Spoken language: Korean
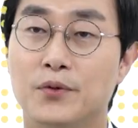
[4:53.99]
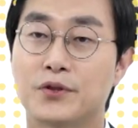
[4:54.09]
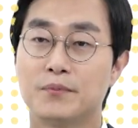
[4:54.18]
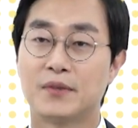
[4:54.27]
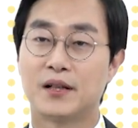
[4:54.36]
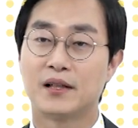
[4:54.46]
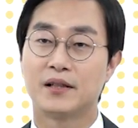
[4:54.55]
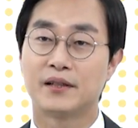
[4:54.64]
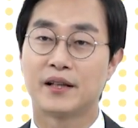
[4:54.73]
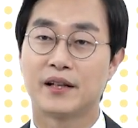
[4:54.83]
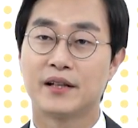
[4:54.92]

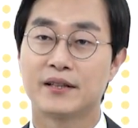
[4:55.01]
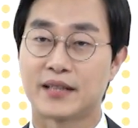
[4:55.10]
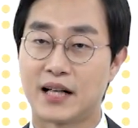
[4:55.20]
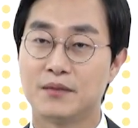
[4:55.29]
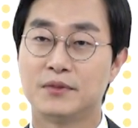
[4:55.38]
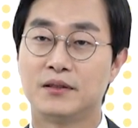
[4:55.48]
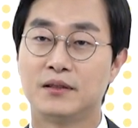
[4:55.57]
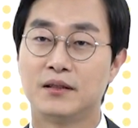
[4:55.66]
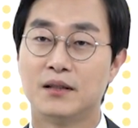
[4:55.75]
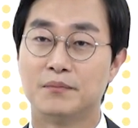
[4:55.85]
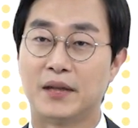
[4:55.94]
5천만의 삶을
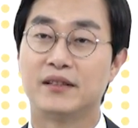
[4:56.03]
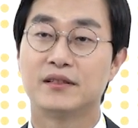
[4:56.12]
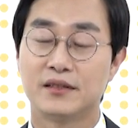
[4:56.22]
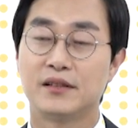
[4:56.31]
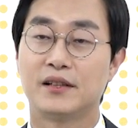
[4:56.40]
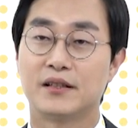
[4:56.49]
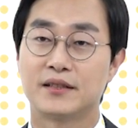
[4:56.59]
만드는 일이라고